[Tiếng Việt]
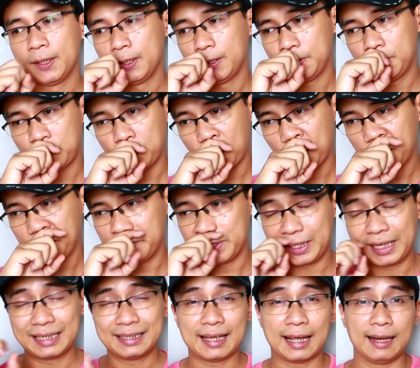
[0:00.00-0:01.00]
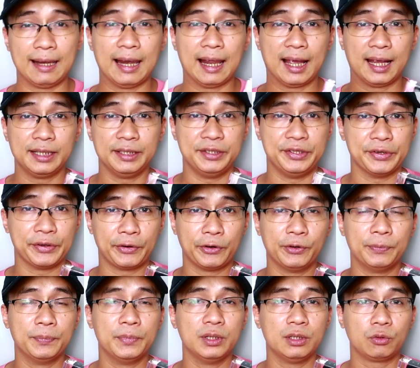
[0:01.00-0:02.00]
so với cái dàn line
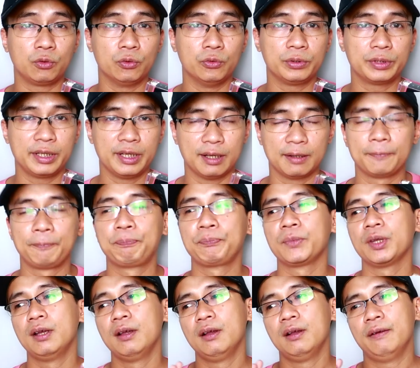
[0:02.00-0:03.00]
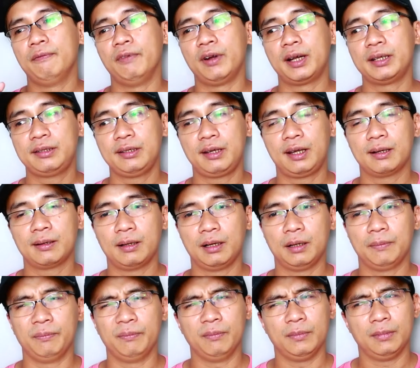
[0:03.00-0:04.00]
Diormer cũ kia với cái sự kết
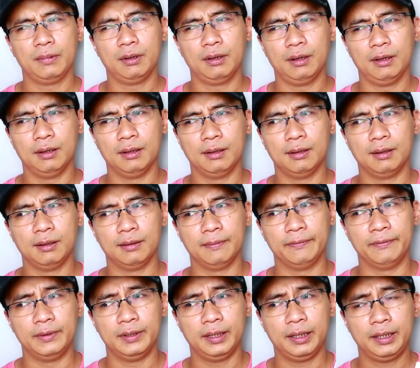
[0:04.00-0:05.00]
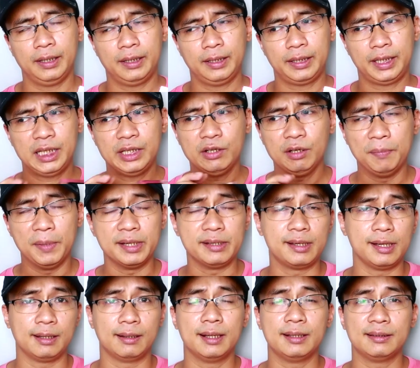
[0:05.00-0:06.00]
hợp uh, với khi mà mình
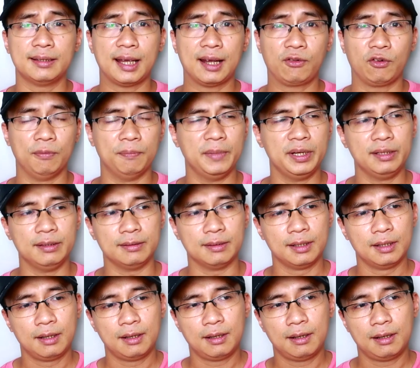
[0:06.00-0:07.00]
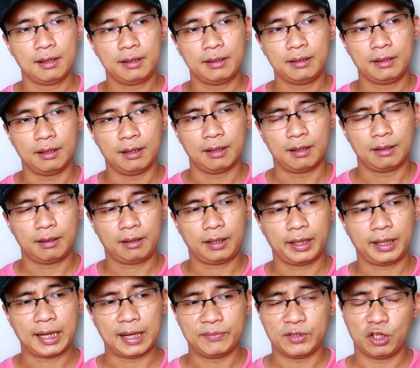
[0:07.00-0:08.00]
xịt lên da của mình
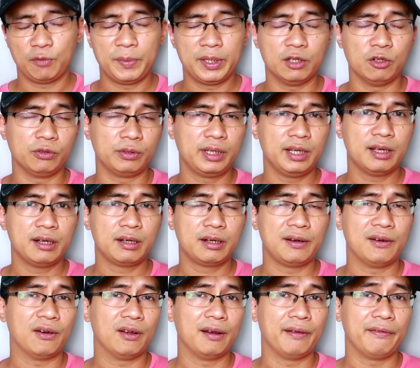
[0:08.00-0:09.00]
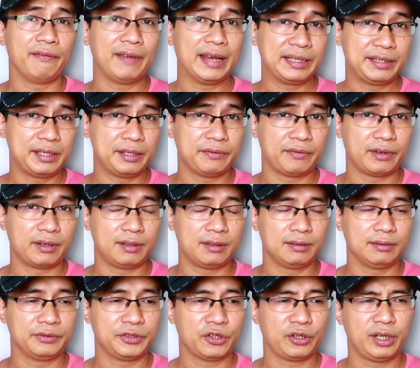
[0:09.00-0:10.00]
cái cảm nhận của mình đầu tiên đó là vetiver
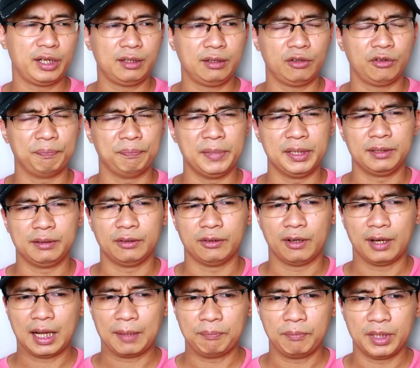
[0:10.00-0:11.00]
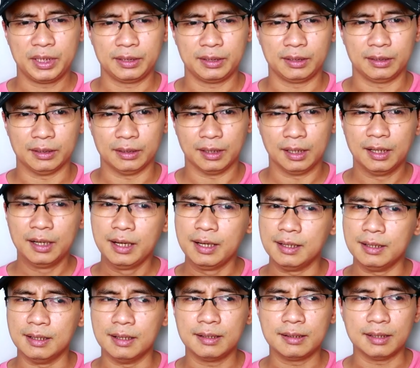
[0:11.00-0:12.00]
cho nên mình nó làm mình hơi
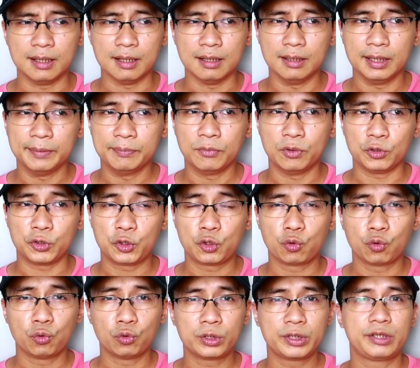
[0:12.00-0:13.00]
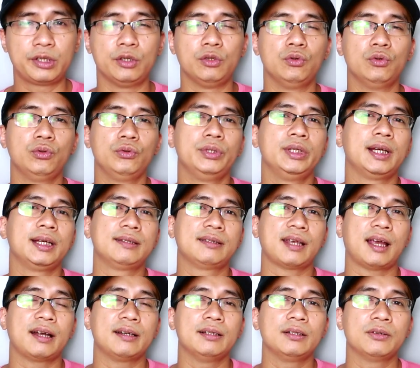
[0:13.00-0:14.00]
hướng nhớ đến một chút xíu những cái
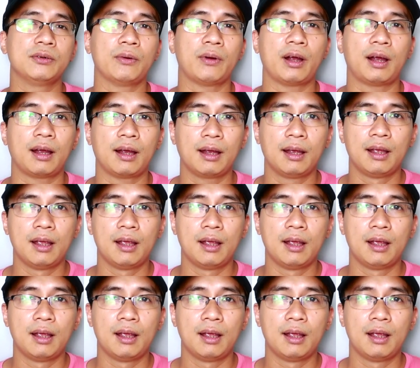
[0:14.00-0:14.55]
chai nước hoa